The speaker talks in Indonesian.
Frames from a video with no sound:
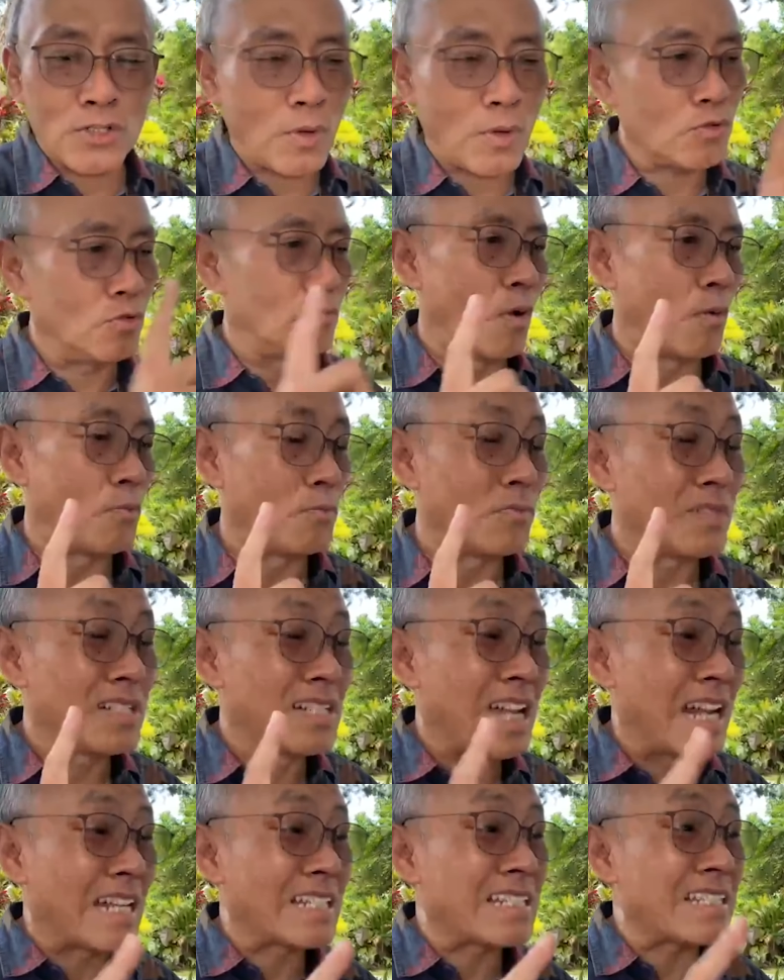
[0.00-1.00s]
transport
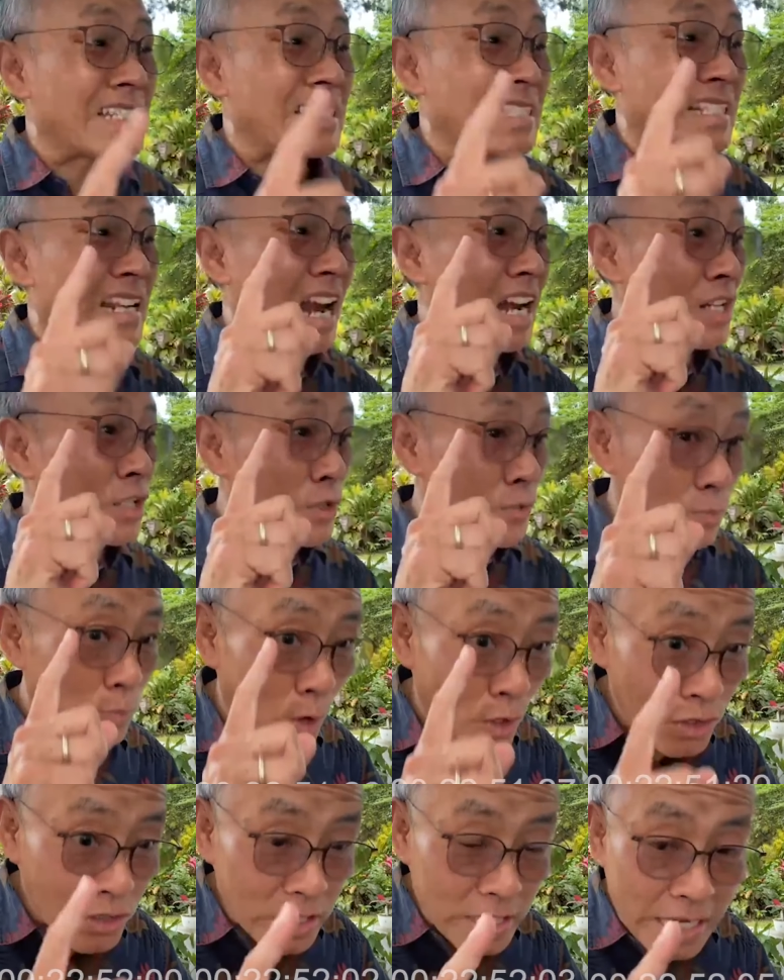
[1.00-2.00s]
umum dan
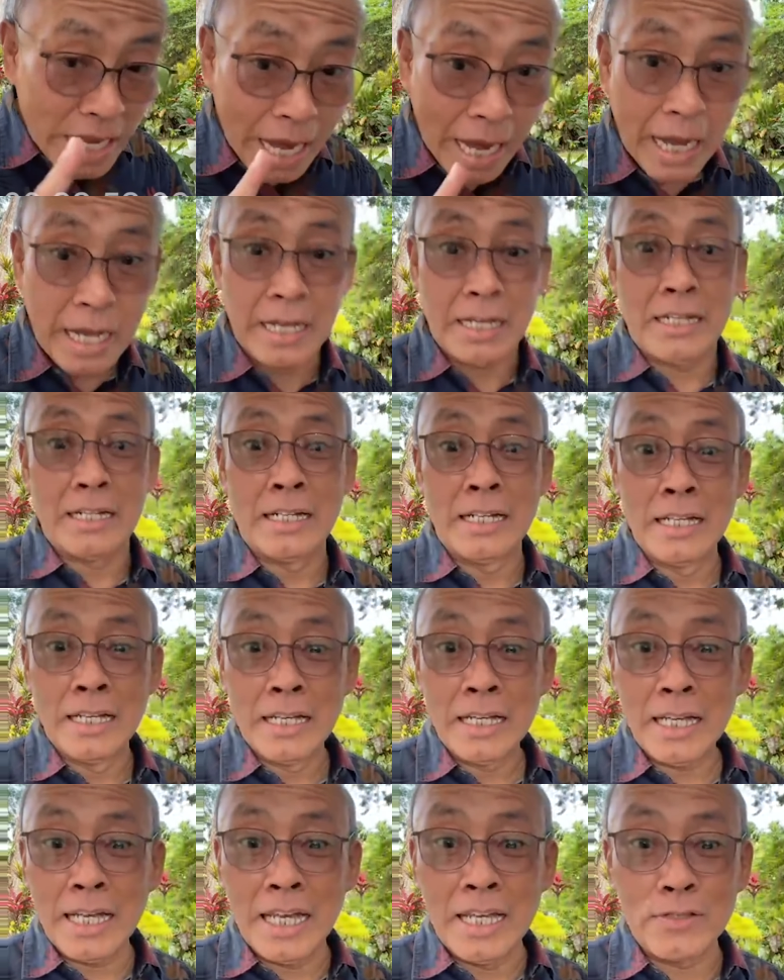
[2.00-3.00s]
transportnya
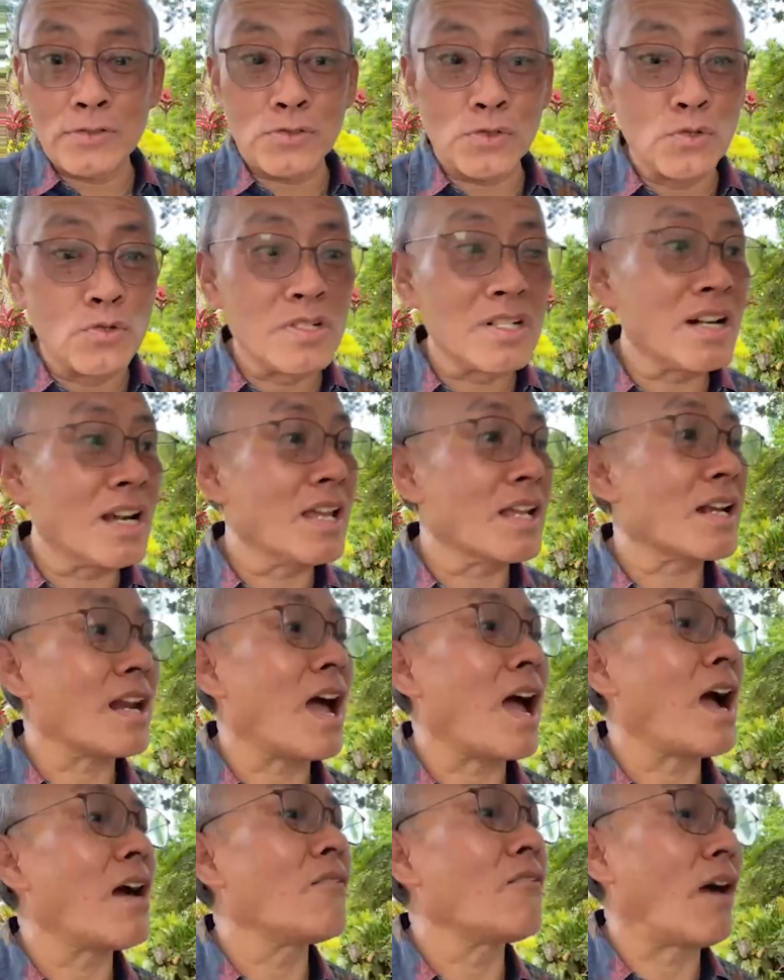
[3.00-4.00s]
itu
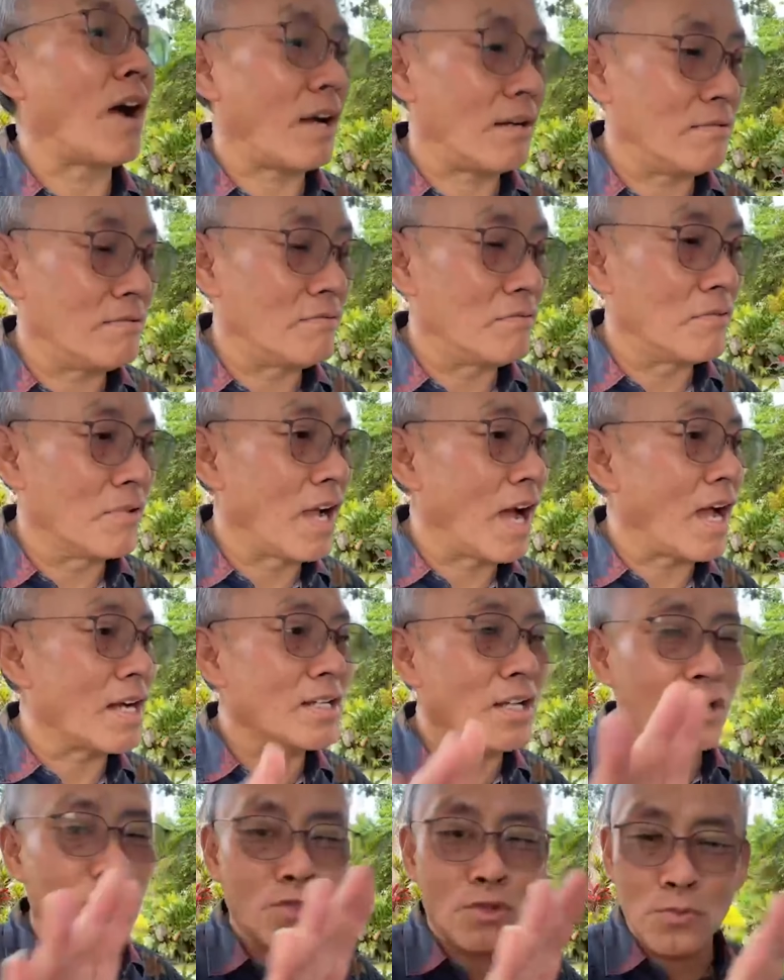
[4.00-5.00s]
nirawak. awak nggak
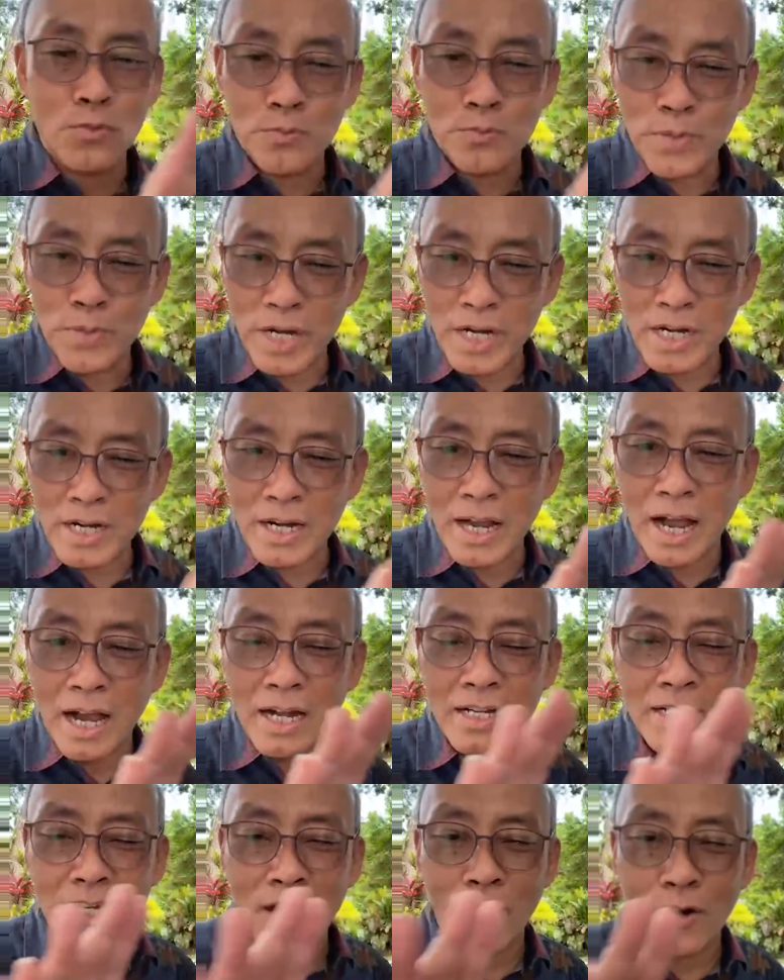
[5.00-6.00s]
ada sopir, nggak ada
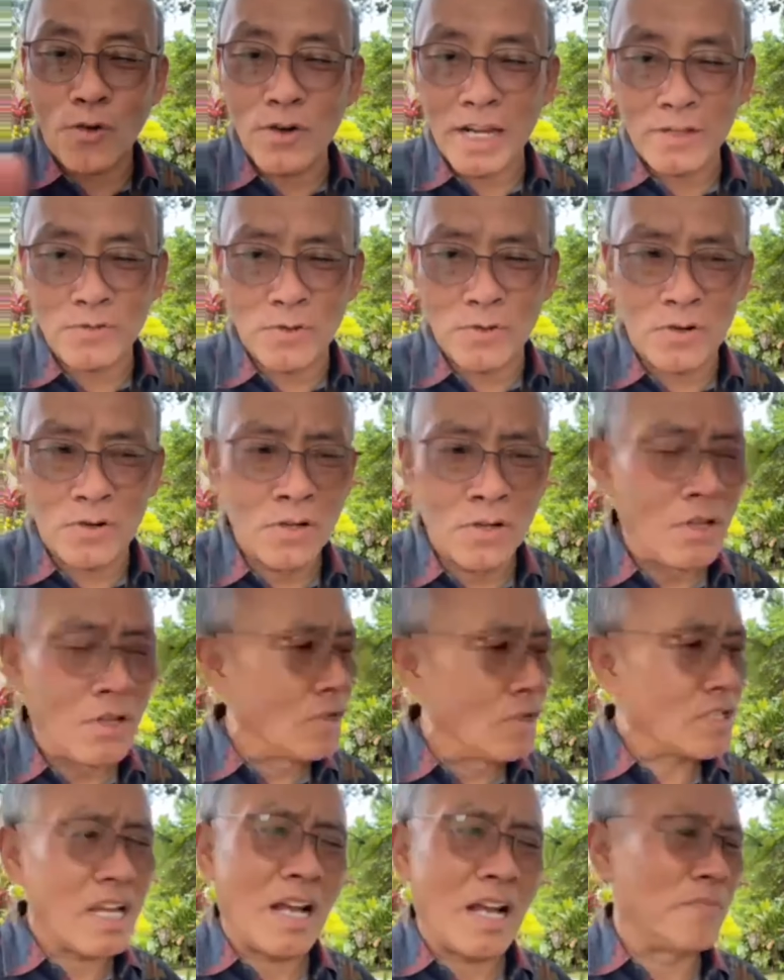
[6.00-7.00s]
kondektur.
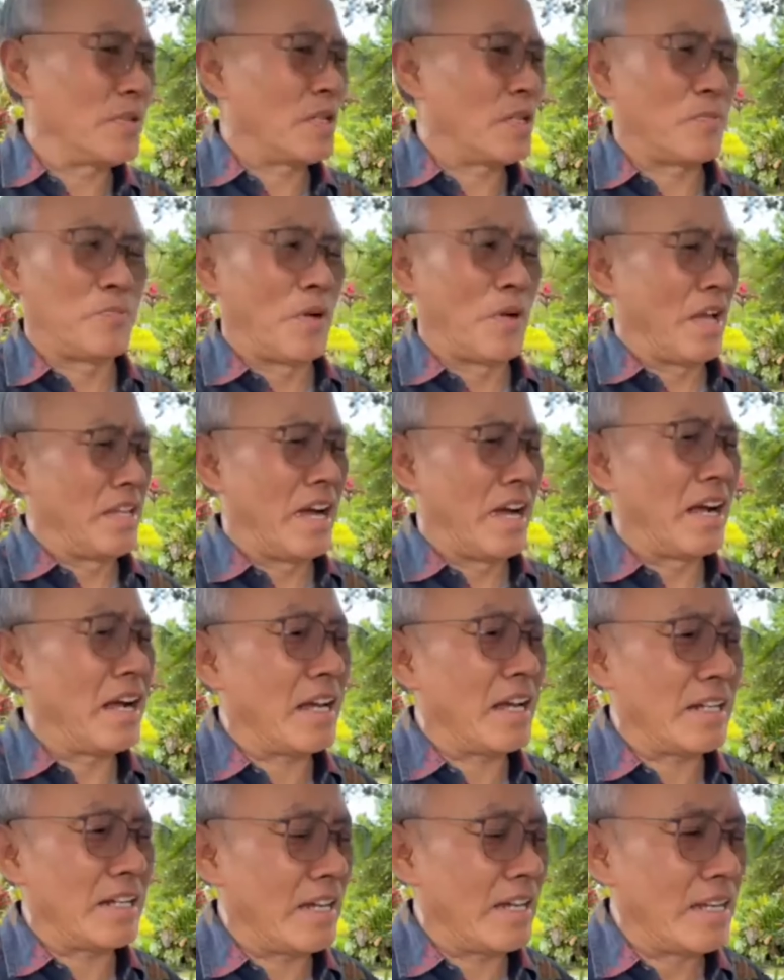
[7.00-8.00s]
Saya nggak bisa
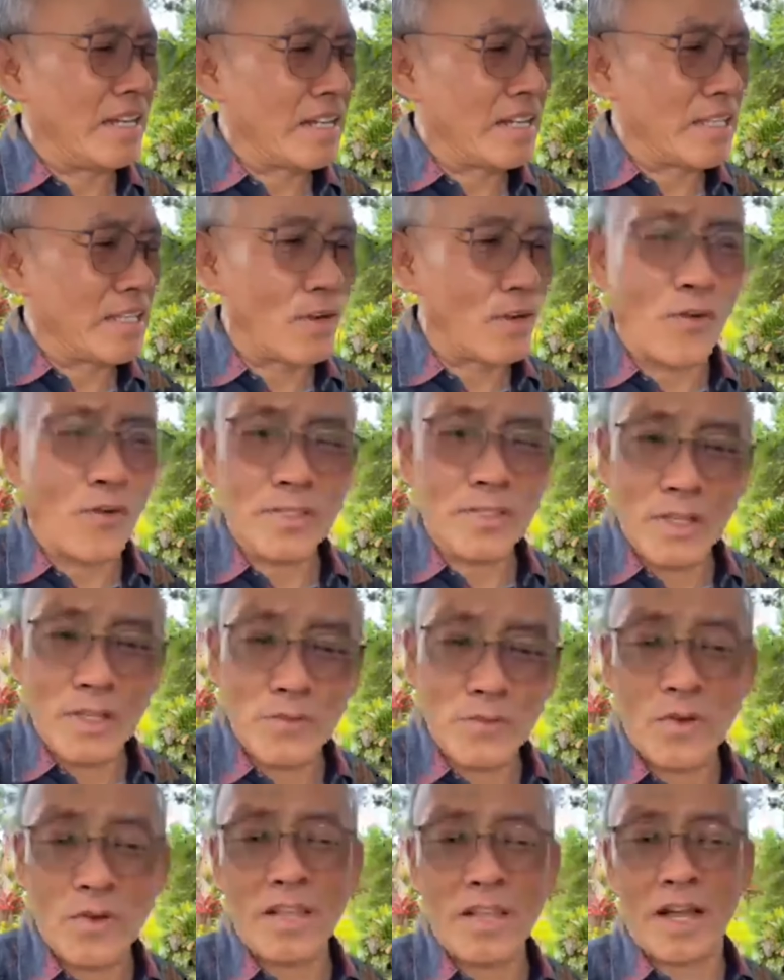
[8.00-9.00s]
bayangkan ya, nanti kota
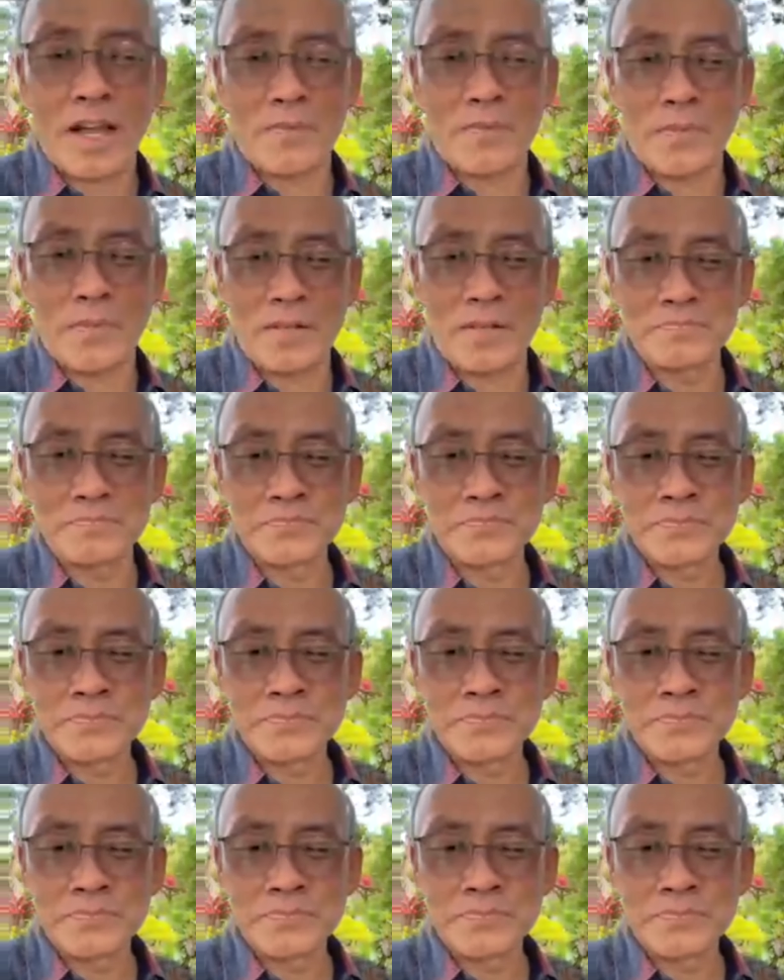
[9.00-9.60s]
itu kayak apa.